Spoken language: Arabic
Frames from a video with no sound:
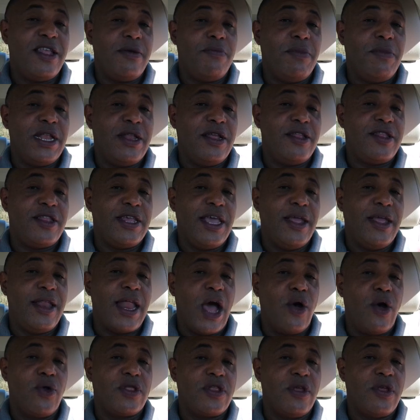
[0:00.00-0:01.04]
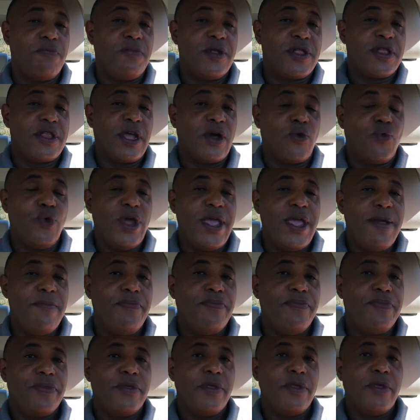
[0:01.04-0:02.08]
ميديسين او الطب
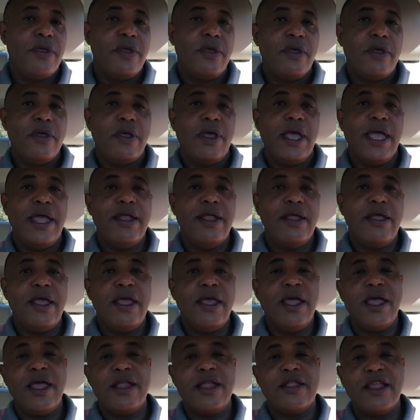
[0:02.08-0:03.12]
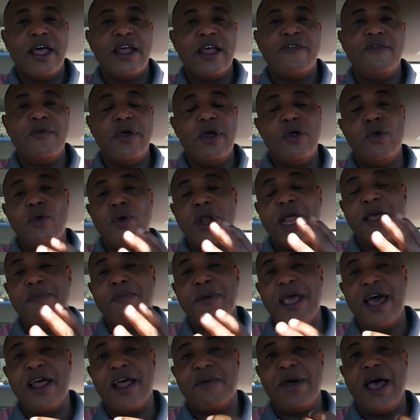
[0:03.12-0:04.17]
التقويم يعني اعترف هناك
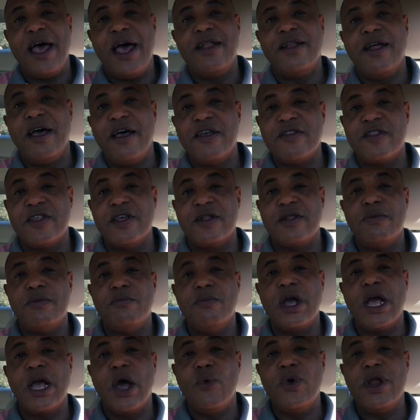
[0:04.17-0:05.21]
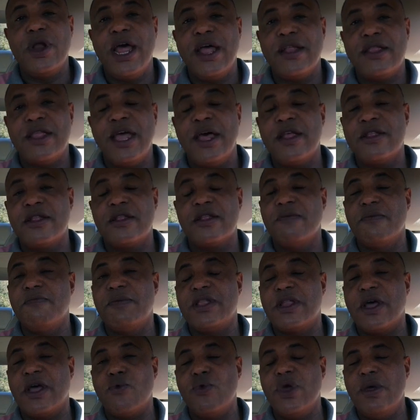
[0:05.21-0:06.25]
باربع عناصر مكونات هذا الطب
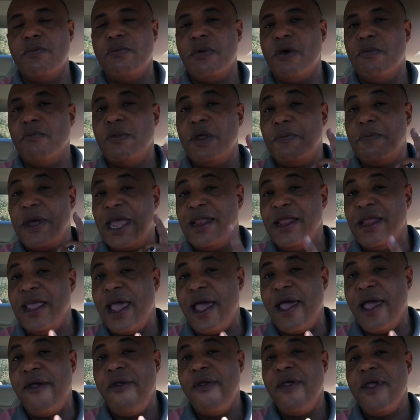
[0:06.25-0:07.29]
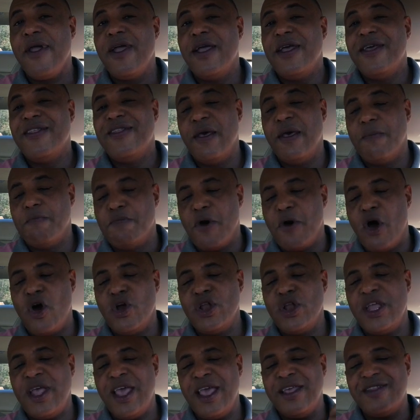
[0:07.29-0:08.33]
التقويم من بينها the
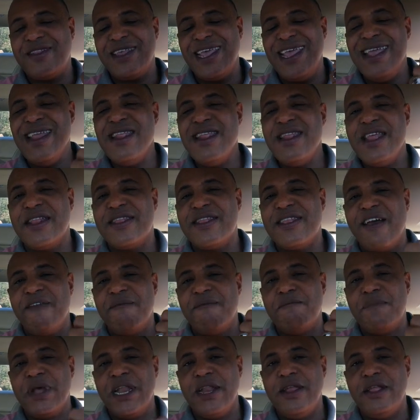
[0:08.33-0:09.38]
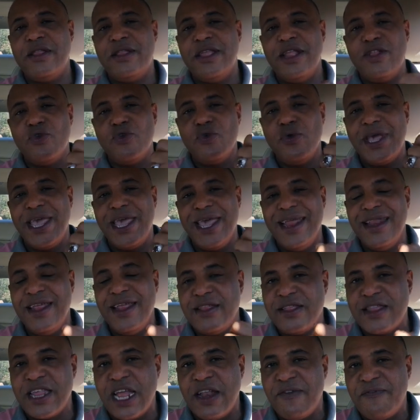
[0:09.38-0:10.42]
body has innate ability to heal
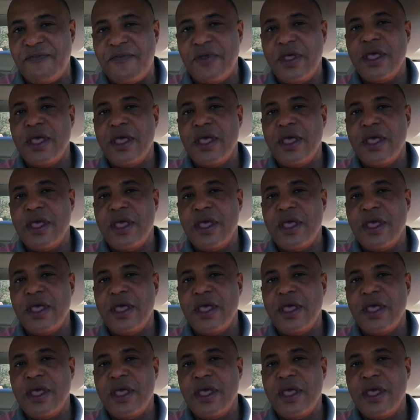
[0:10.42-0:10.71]
itself